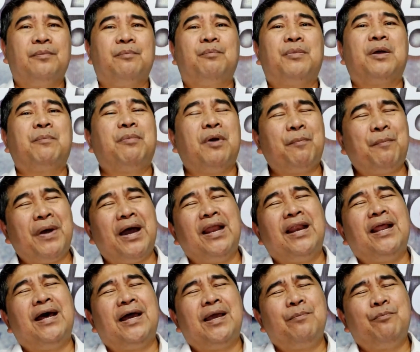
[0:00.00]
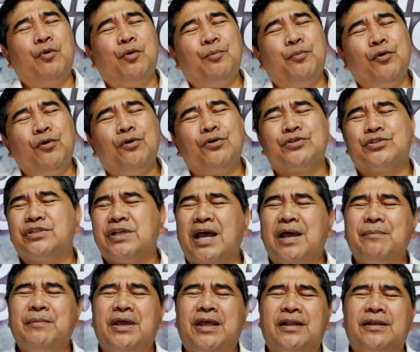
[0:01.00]
Pagpapala ay bubuhos
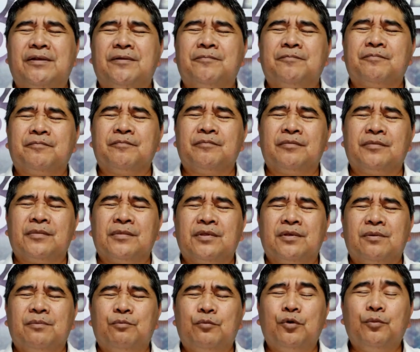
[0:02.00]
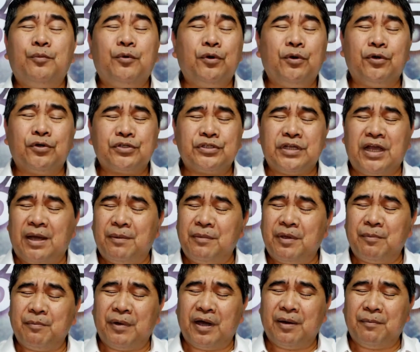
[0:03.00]
sa amin bubuhos sa
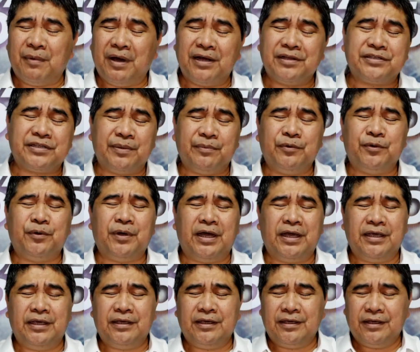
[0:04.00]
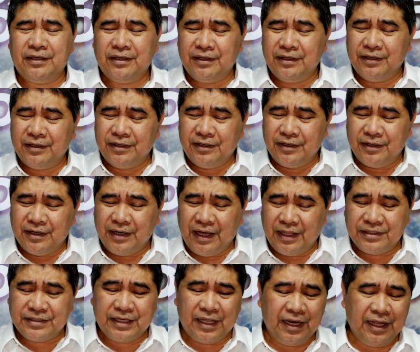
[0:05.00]
aming mga mahal sa buhay
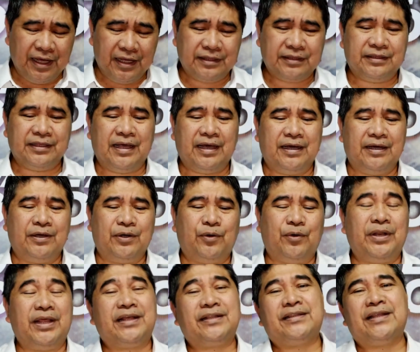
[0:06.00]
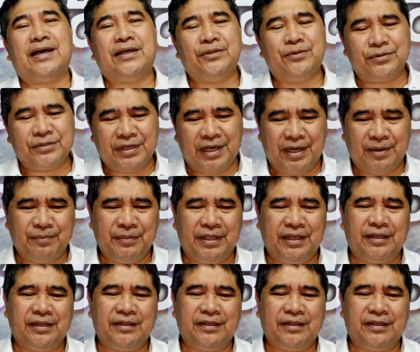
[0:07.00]
at sa lahat ng konektado sa amin.